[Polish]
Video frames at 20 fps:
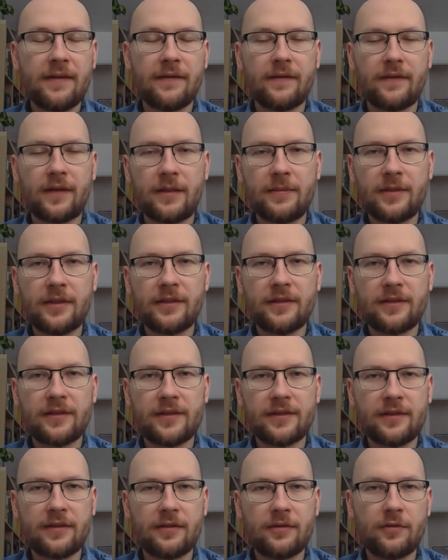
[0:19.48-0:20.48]
w ramach
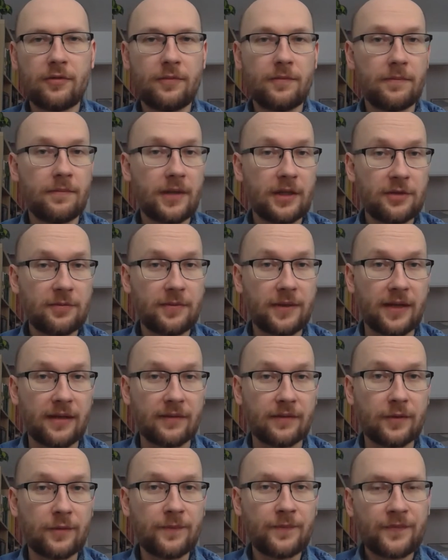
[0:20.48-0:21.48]
cyklu Masz
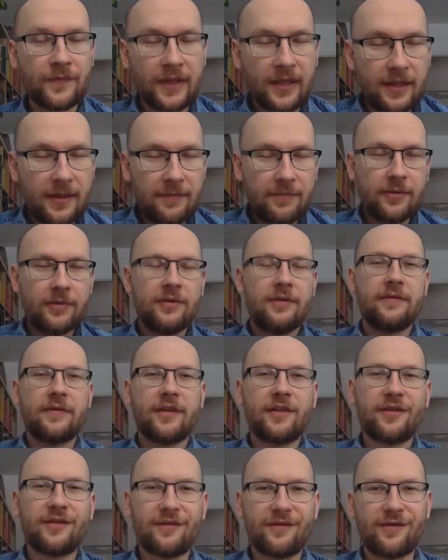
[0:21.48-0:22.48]
Prawo,
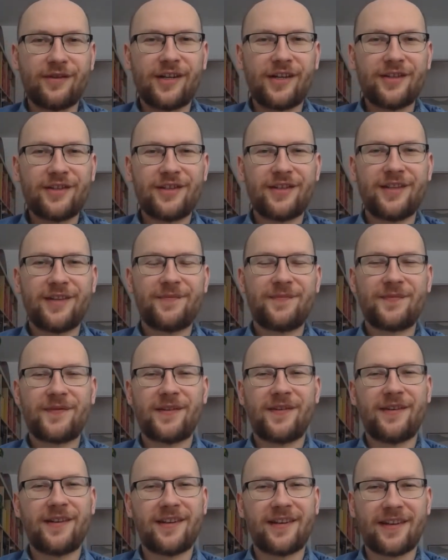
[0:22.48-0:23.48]
ponieważ właśnie
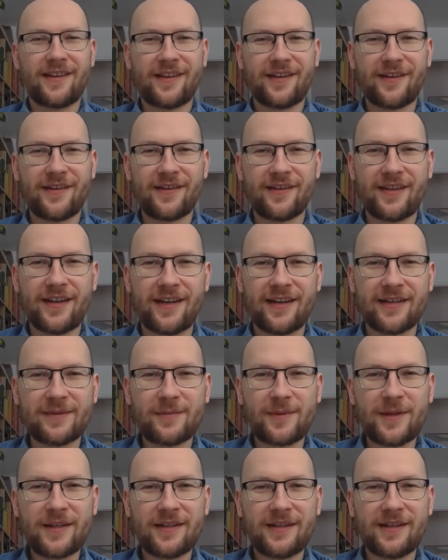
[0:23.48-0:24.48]
e, na
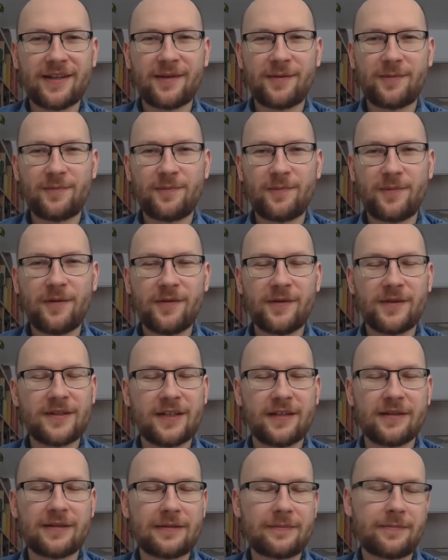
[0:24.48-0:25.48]
aspektach
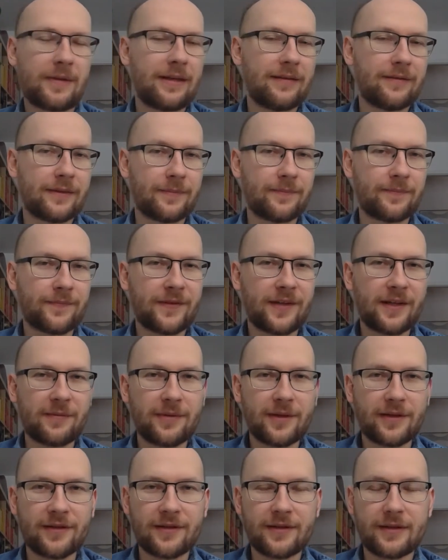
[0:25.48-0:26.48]
powiązanych z prawem
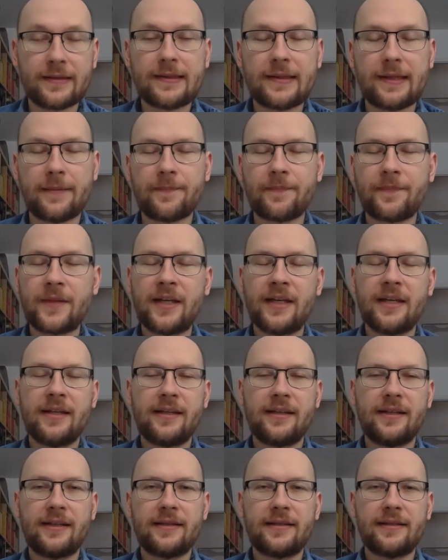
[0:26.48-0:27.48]
najbardziej się znam.
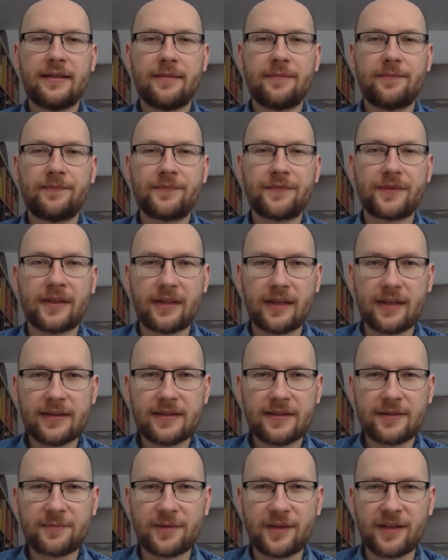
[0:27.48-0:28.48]
Jestem
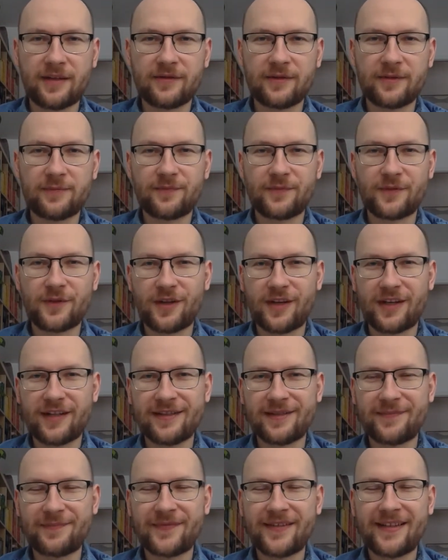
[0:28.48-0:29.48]
radcą prawnym,
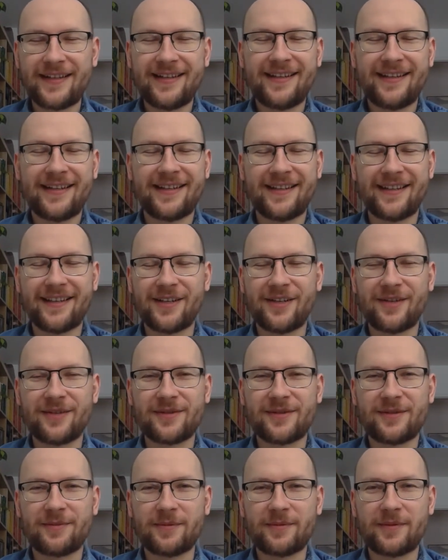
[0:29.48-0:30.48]
doradzam e,
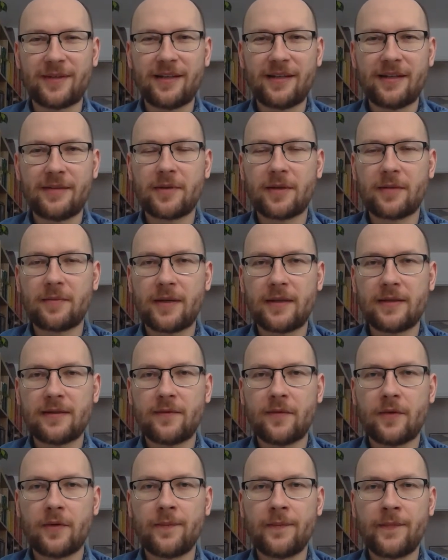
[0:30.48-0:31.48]
osobom takim jak
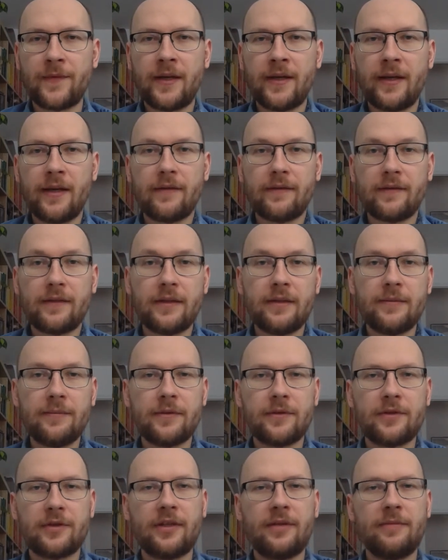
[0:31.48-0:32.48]
Państwo w
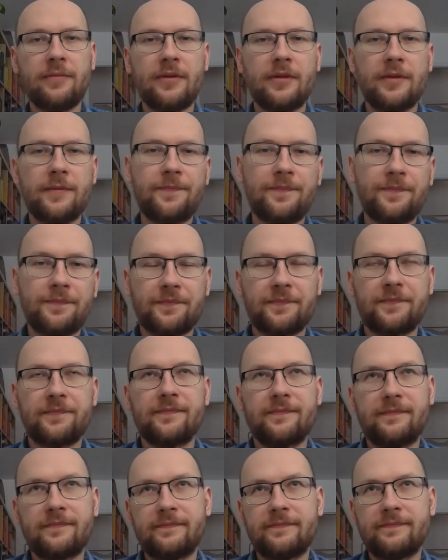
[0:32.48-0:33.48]
tym, żeby
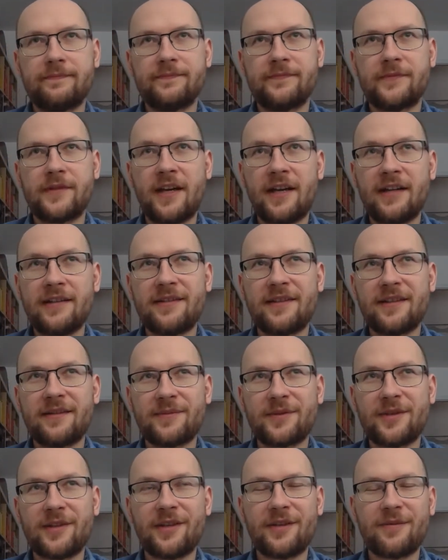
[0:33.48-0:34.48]
mm, jak
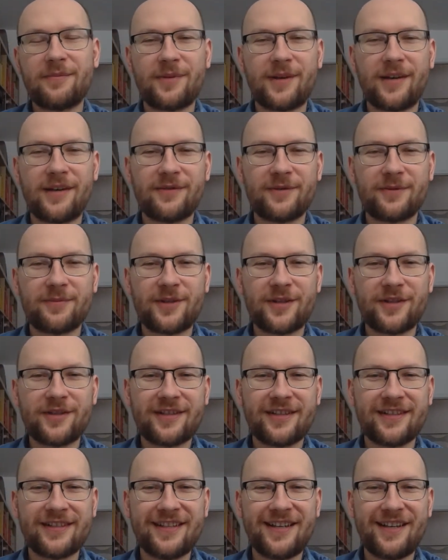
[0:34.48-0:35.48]
najmniej prawo
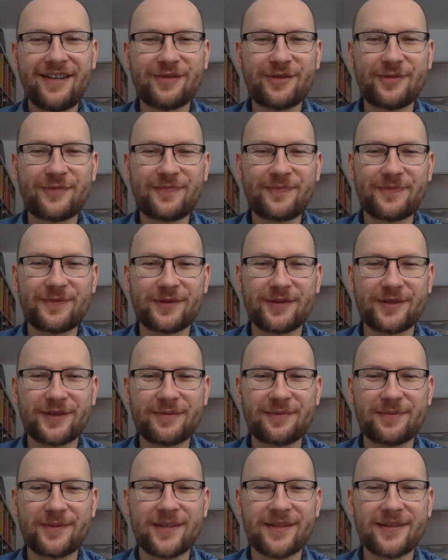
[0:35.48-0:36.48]
przeszkadzało,
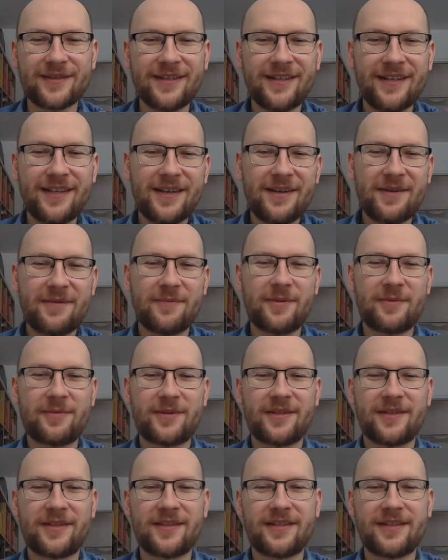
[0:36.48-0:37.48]
mówiąc prost, bo
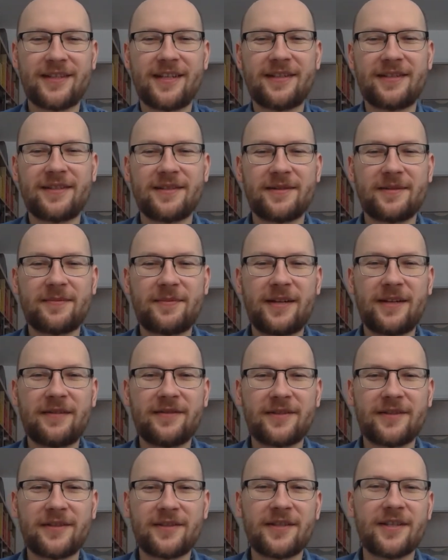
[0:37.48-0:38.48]
przecież zdaję sobie
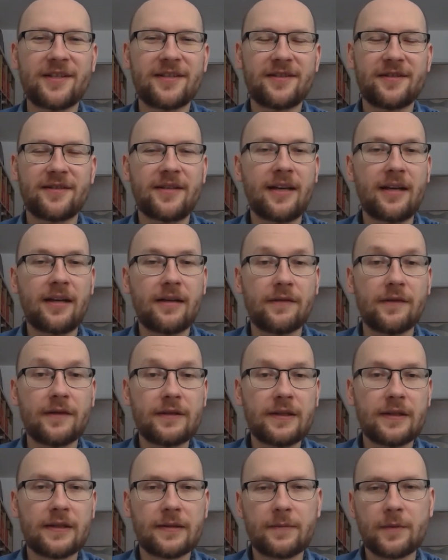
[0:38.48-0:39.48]
sprawę, że często taka
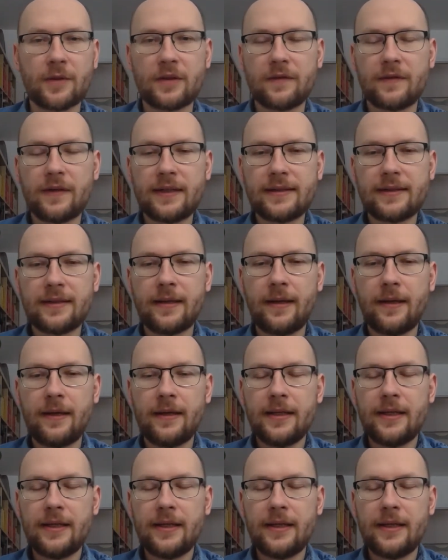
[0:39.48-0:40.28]
właśnie jest motywacja,